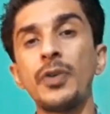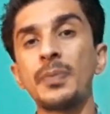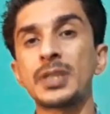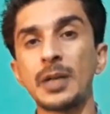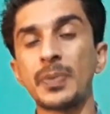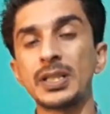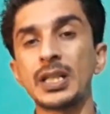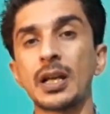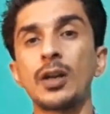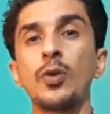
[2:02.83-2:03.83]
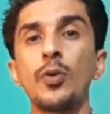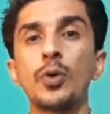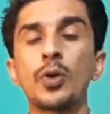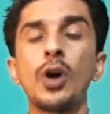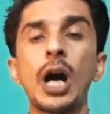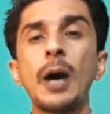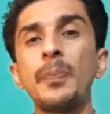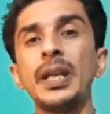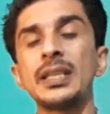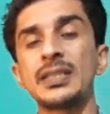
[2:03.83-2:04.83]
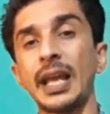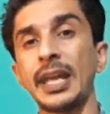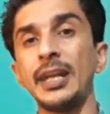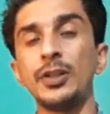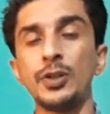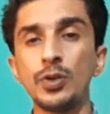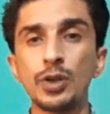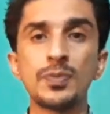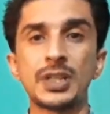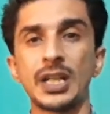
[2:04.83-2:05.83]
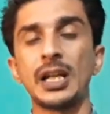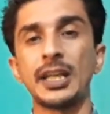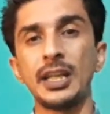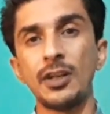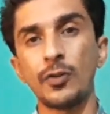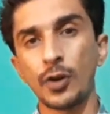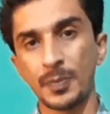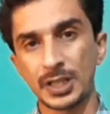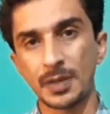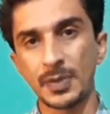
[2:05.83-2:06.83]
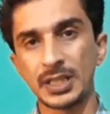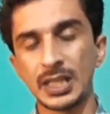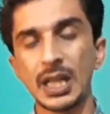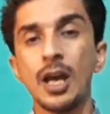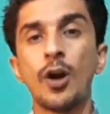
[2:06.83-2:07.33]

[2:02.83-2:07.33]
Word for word: वेबसाइट पर जाकर उनको अपने सेकंड यूट्यूब चैनल की इन्फॉर्मेशन भेजी